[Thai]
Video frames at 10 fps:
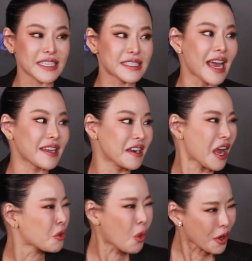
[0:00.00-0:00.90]
ใช้จ่ายเยอะแล้
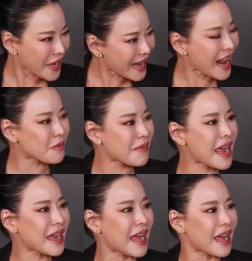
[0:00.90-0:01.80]
วทุกคนน่ารัก
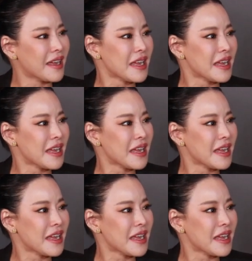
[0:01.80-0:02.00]
มากอะ